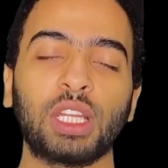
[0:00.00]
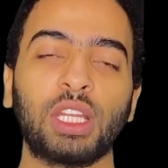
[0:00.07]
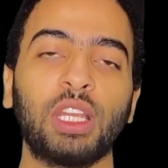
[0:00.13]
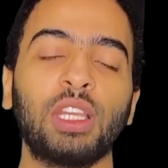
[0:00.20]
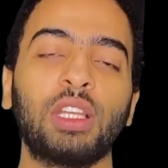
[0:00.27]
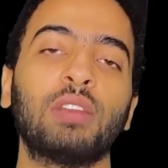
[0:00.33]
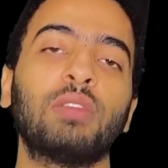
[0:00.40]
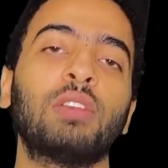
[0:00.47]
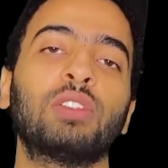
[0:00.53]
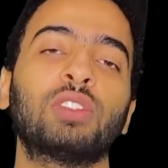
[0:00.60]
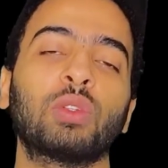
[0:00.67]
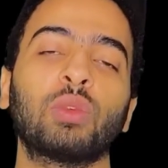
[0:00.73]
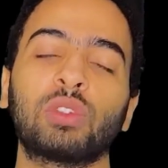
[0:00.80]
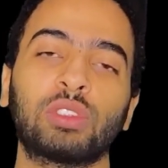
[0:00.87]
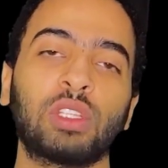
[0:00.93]
هتلاقي
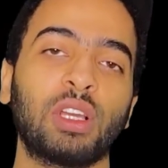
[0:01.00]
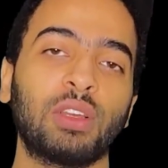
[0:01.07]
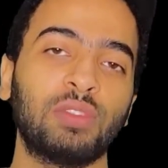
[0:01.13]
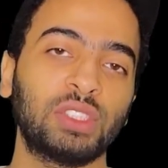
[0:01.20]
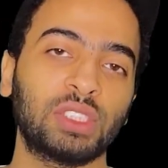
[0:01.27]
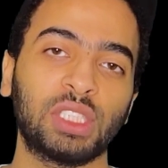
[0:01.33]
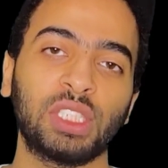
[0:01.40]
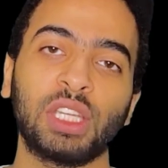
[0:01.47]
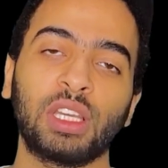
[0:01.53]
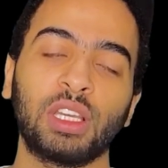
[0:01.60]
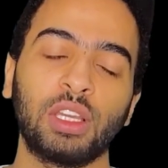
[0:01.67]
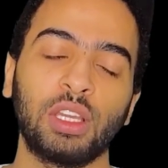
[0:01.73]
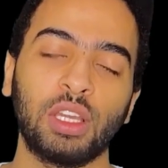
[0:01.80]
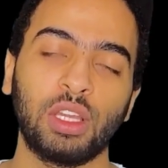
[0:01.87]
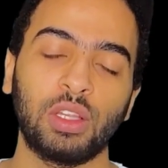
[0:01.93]
الصور طالعه فيه سيئه
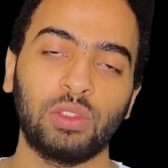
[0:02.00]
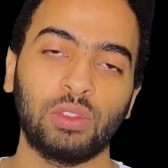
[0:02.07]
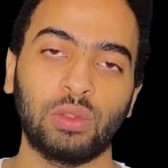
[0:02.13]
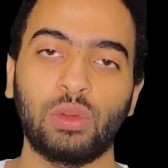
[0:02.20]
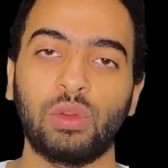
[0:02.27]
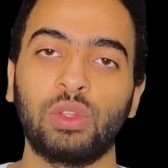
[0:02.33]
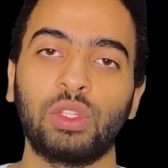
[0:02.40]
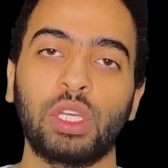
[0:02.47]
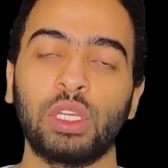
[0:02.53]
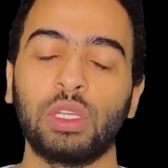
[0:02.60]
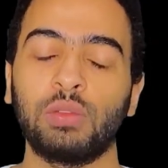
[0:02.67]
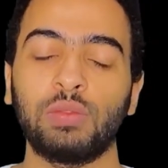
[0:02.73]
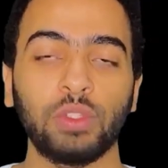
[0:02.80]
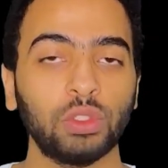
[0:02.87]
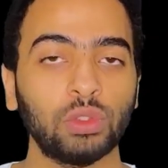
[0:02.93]
للغايه
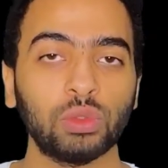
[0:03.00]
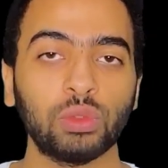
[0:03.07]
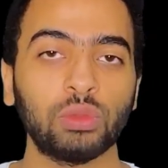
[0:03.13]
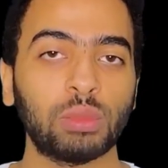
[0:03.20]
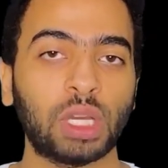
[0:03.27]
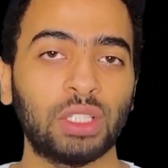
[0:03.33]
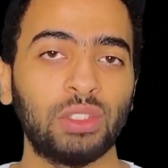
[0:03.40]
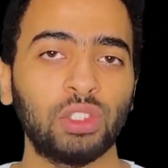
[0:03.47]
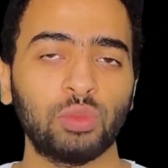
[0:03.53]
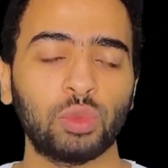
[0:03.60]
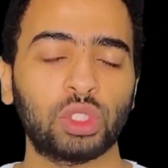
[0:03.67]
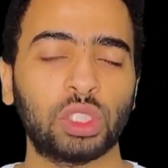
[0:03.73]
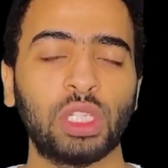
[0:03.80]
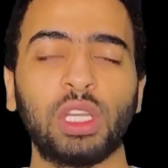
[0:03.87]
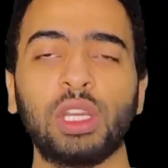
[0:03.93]
الفيديو ما عنديش
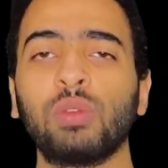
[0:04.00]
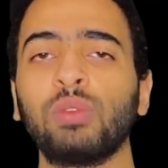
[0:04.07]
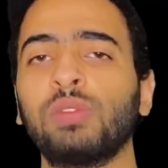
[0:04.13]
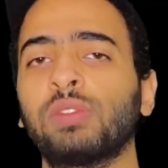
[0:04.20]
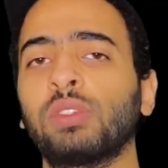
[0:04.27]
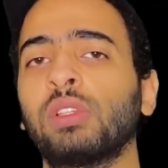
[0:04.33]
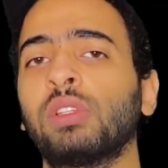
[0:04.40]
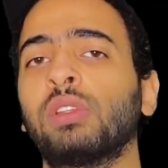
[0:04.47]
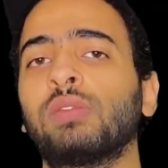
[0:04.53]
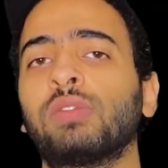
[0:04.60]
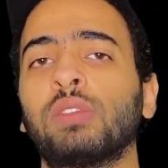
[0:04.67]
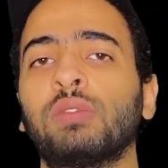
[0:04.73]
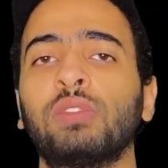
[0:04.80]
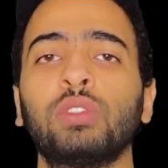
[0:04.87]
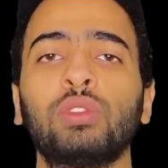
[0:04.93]
مشكله قوي في
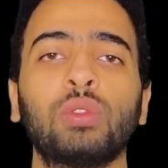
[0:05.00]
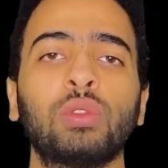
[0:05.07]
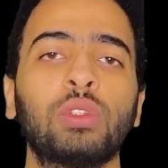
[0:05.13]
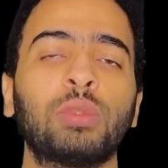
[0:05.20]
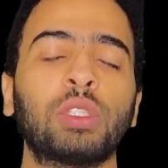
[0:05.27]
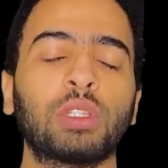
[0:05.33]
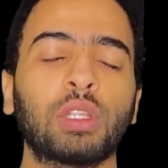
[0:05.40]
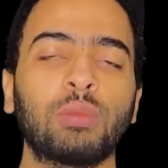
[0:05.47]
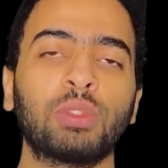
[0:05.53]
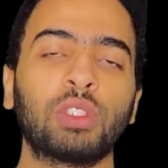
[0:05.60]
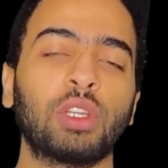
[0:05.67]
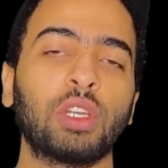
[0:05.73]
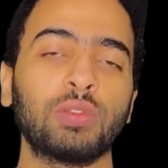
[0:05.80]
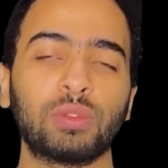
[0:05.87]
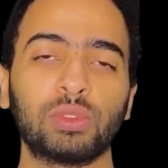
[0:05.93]
في الفيديو اللي بيطلع من
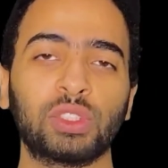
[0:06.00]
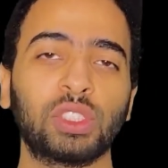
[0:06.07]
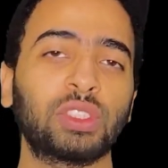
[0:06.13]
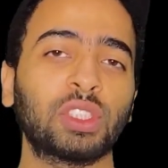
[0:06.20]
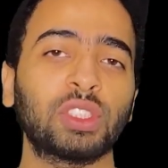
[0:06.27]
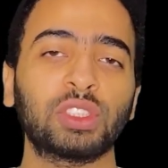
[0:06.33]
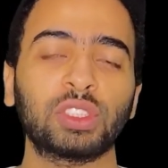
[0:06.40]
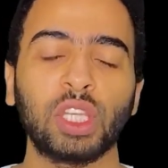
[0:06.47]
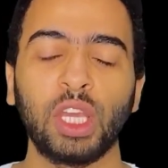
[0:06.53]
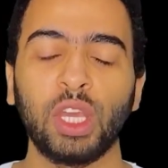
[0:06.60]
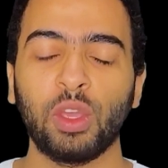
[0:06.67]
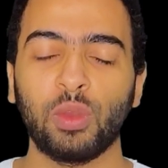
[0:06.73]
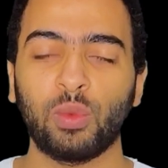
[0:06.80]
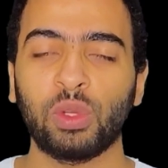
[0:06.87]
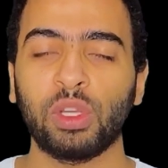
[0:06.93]
الايفون 6 اس
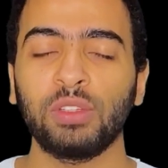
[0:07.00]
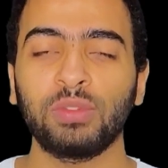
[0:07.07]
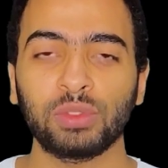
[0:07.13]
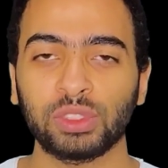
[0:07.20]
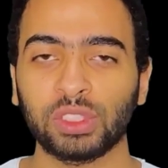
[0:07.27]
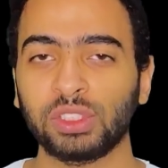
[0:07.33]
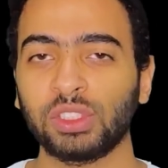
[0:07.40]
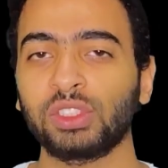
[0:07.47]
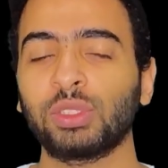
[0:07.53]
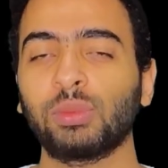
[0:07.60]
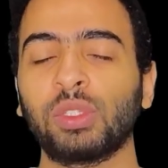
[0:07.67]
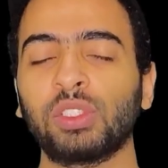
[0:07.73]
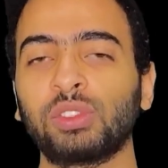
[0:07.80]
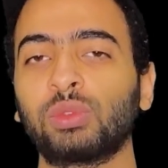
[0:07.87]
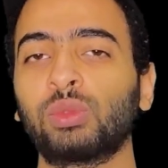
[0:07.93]
والايفون 6 اس
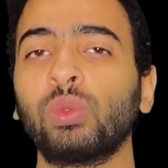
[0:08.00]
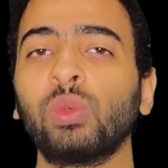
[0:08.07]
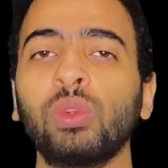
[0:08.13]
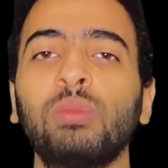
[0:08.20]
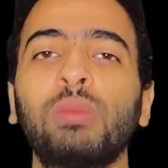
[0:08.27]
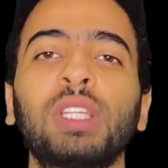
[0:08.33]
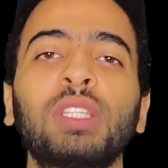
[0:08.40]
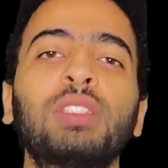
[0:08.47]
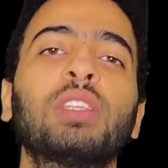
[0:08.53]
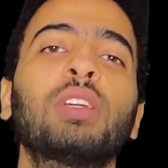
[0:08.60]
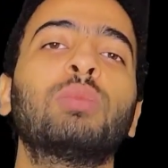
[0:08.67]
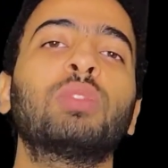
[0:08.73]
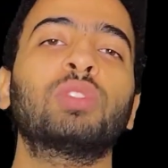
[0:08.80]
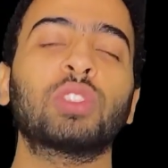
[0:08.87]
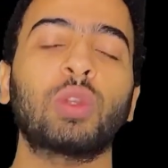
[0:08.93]
بلس طول ما انت
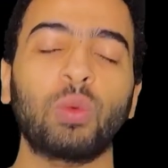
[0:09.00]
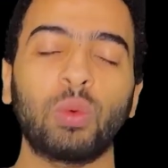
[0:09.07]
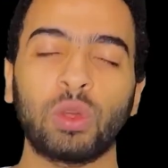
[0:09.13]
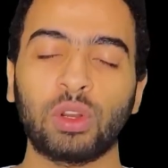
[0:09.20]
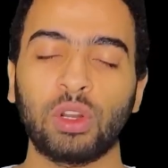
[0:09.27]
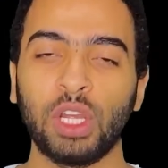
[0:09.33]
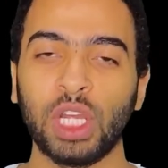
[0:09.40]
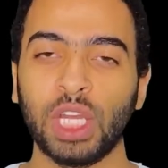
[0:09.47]
بتصور